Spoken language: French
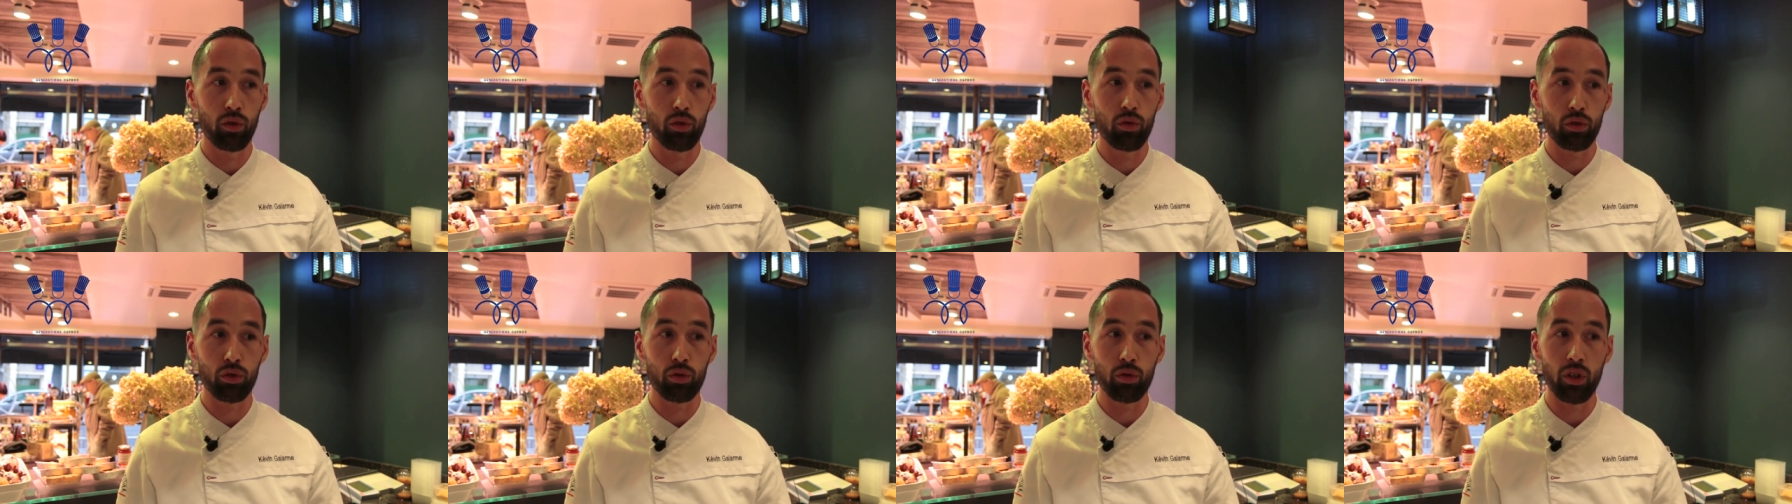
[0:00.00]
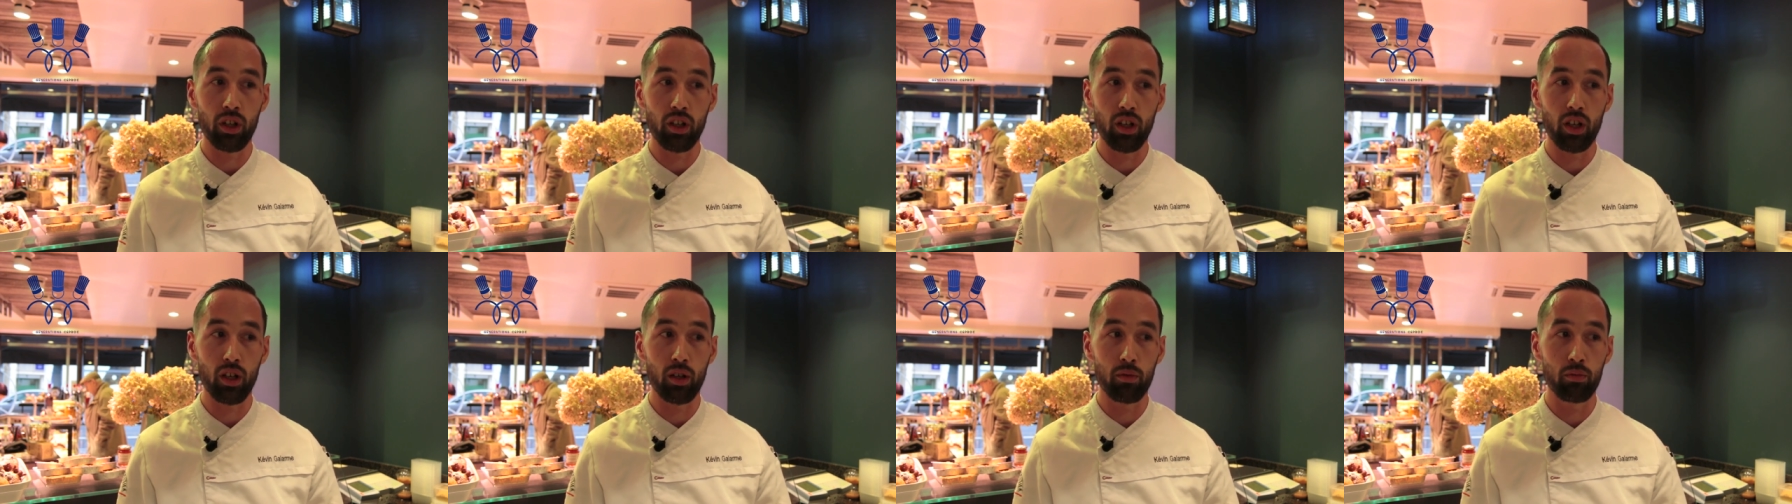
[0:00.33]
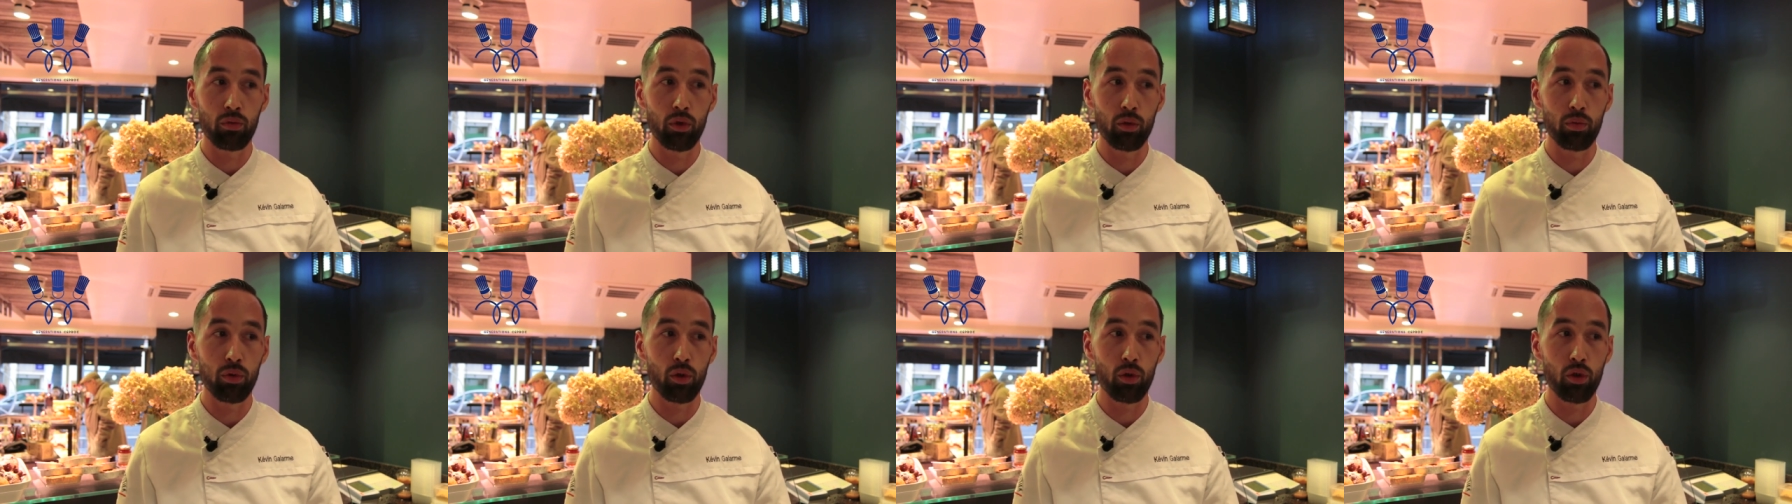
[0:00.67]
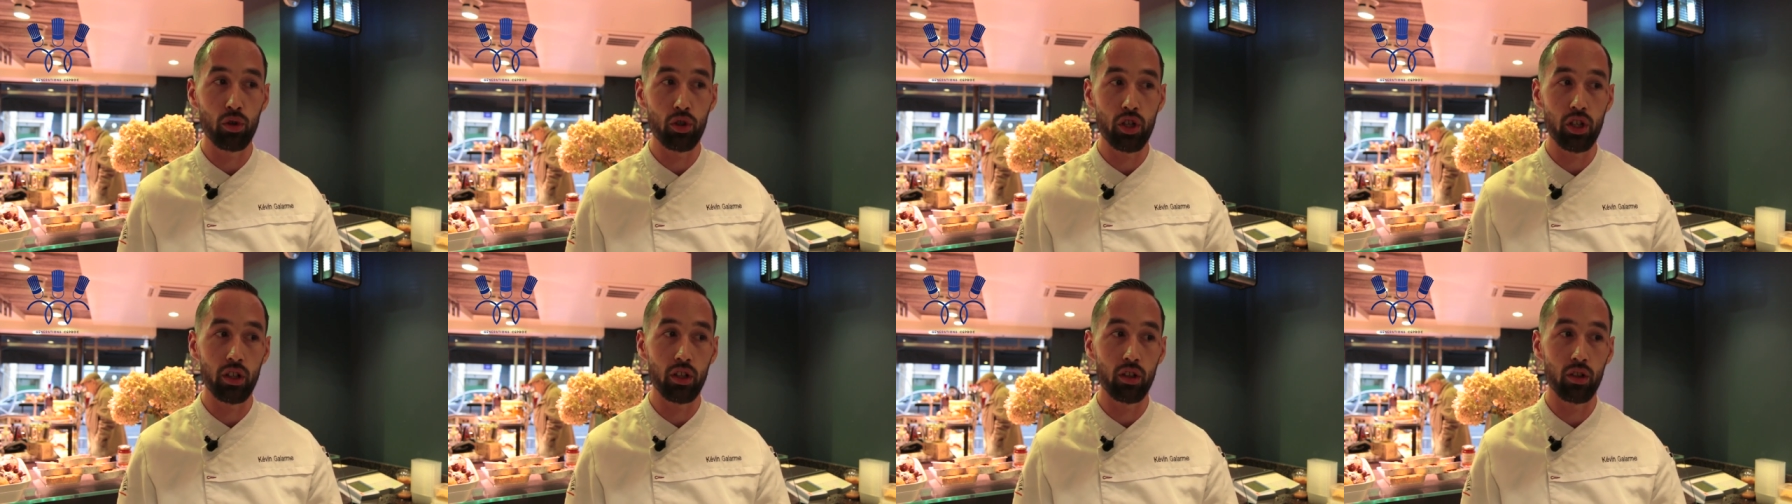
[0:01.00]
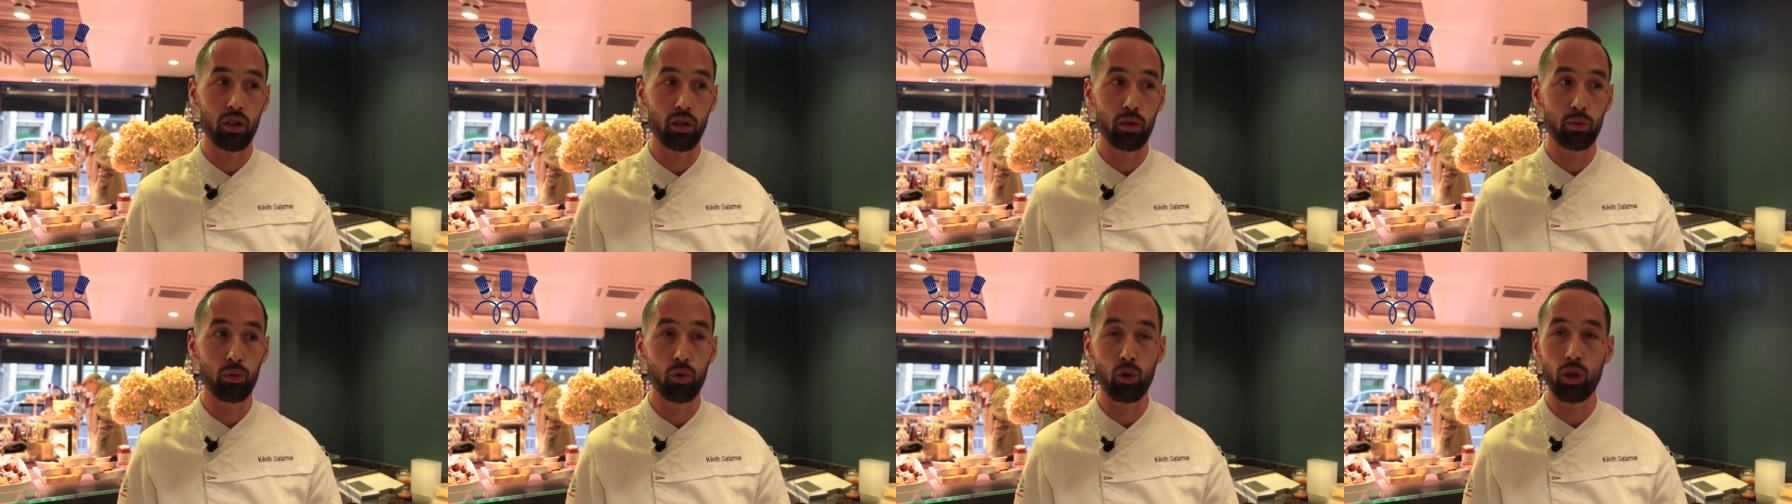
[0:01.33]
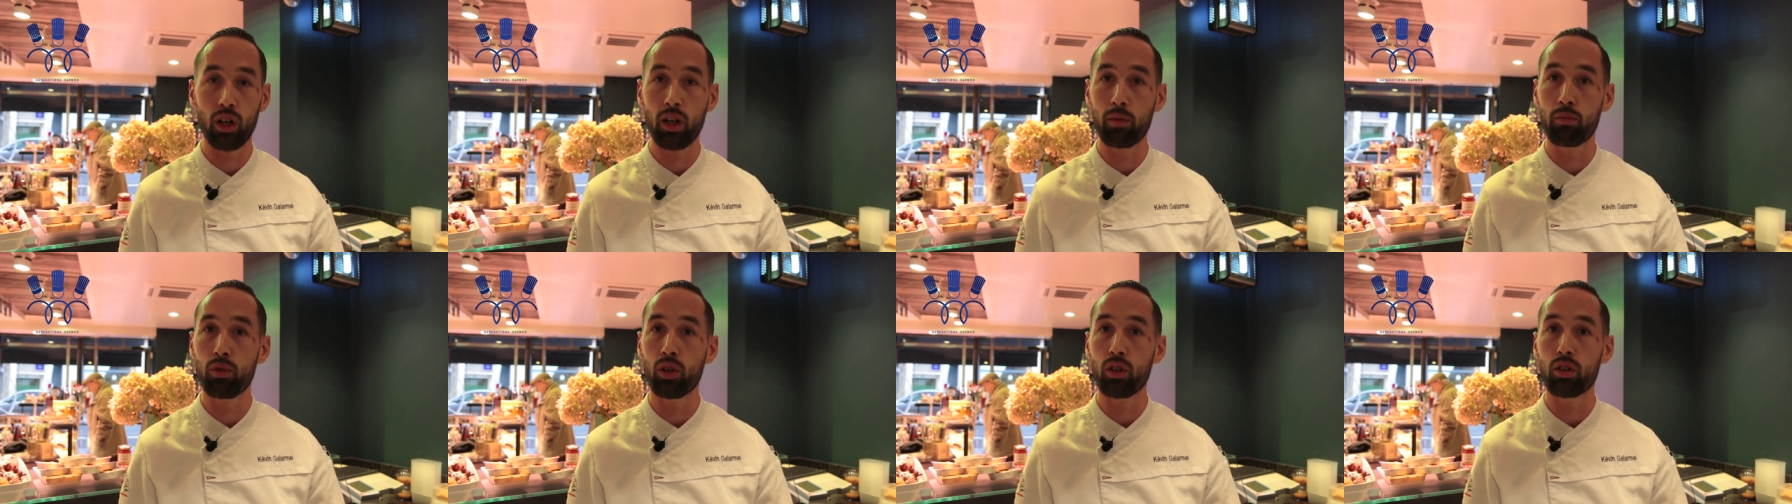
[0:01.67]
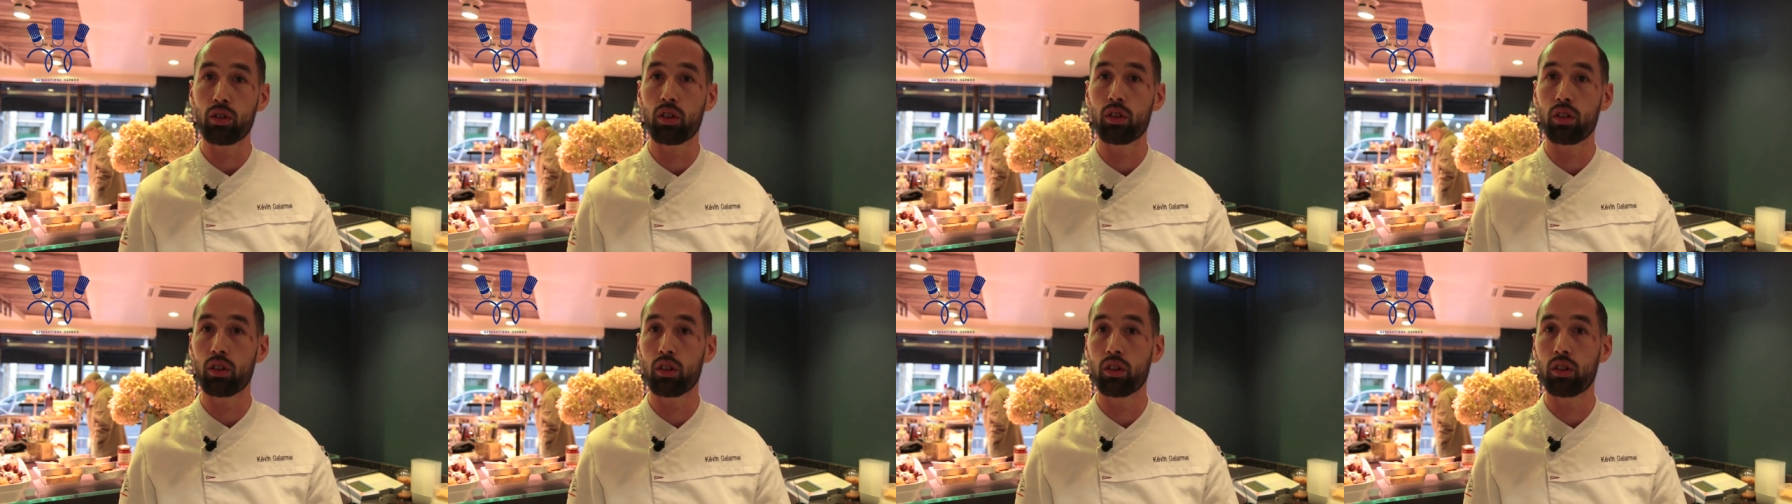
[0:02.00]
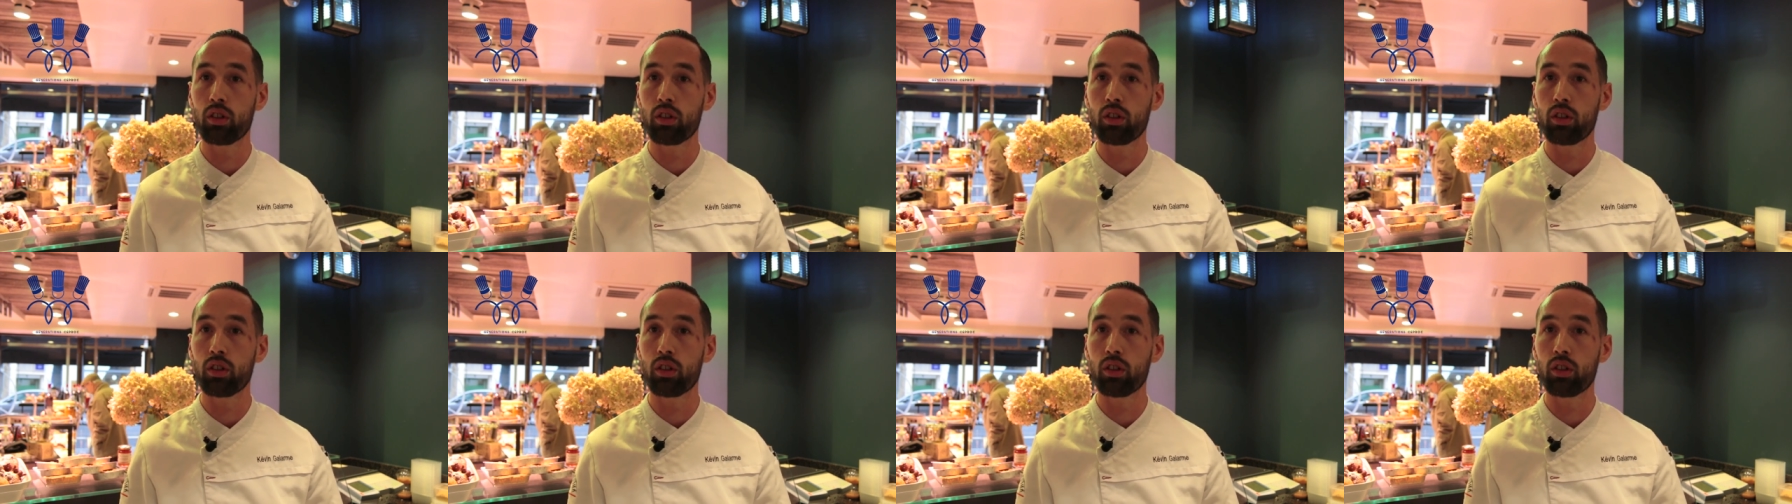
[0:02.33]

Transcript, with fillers: construire un beau projet pour la banque